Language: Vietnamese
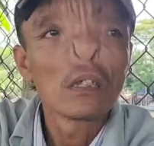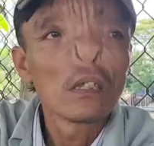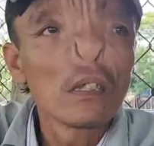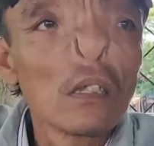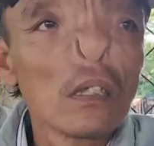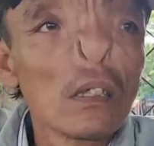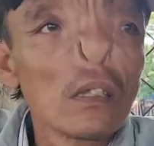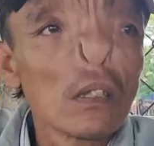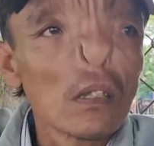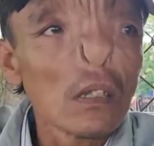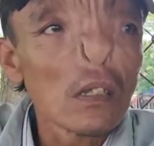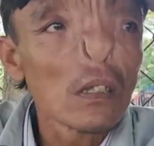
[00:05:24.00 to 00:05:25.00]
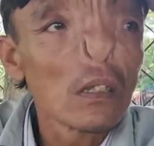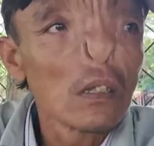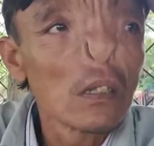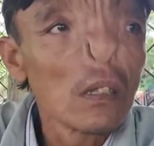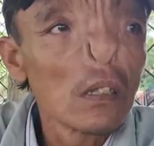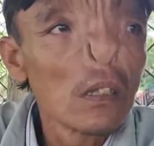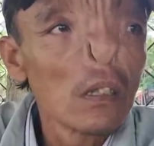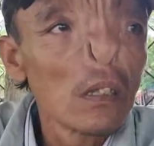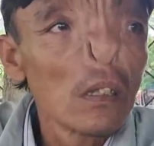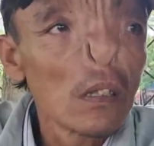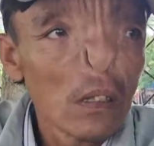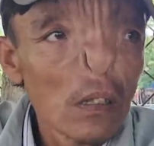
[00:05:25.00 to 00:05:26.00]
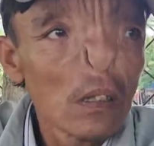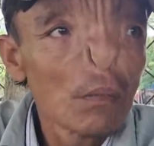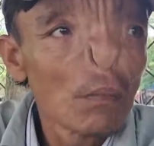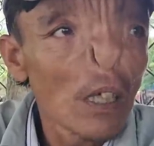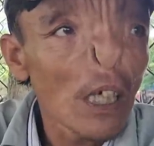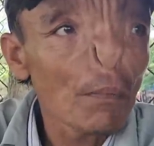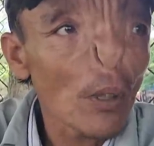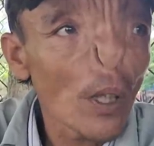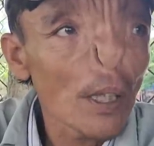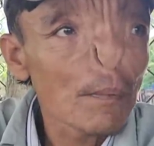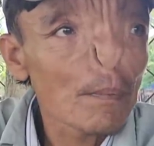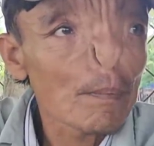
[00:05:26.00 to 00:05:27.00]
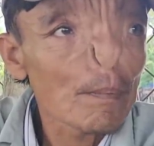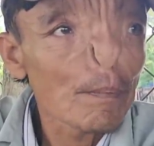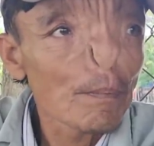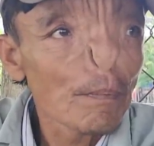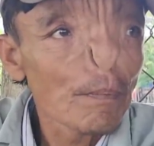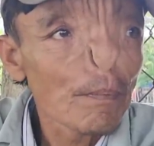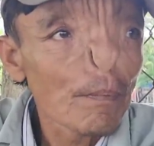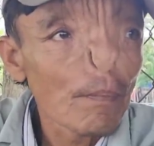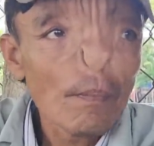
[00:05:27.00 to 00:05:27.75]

bảy tám tuổi hả bây giờ 15 tuổi rồi 15 tuổi mà không về thăm anh